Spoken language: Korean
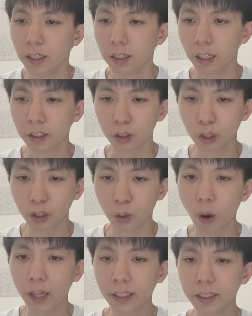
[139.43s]
그래서 저는
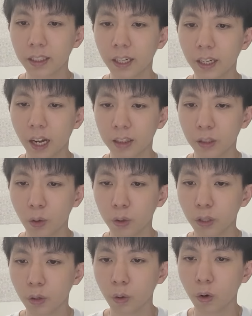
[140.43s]
화장실에 갔다
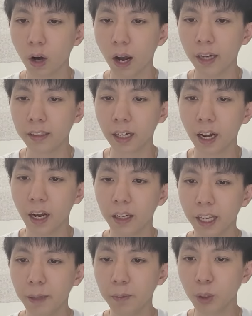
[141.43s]
오려고
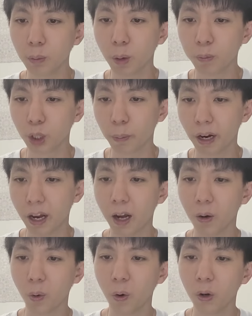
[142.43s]
아들아 게임 좀 멈춰봐라
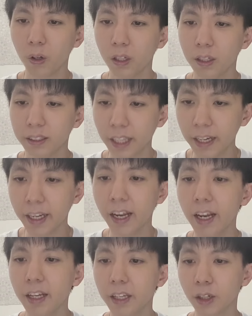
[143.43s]
하고
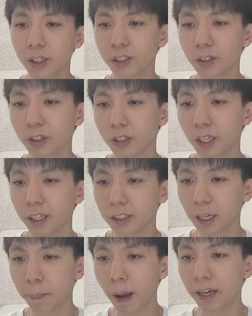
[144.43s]
세게 일어났었는데
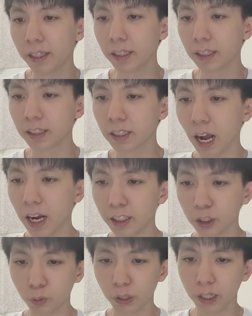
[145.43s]
제 발이 그
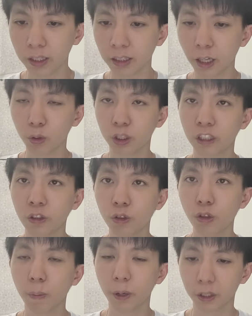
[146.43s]
강아지 위에 그대로
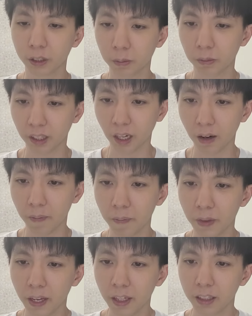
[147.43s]
짓눌러 버렸습니다.
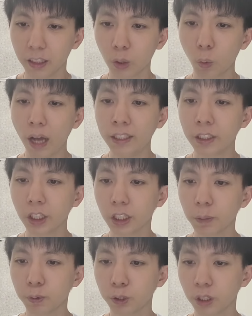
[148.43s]
그래서
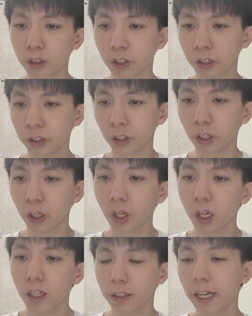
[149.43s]
완전히 부셔뜨렸어요.
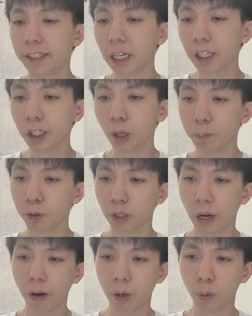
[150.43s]
내장이 옆으로
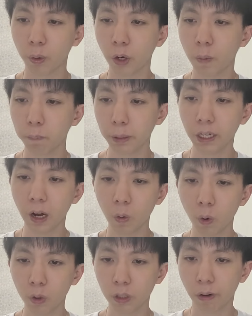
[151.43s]
나왔고요. 피가
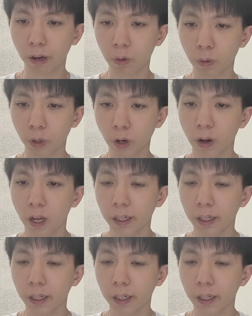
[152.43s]
코로 나왔고요.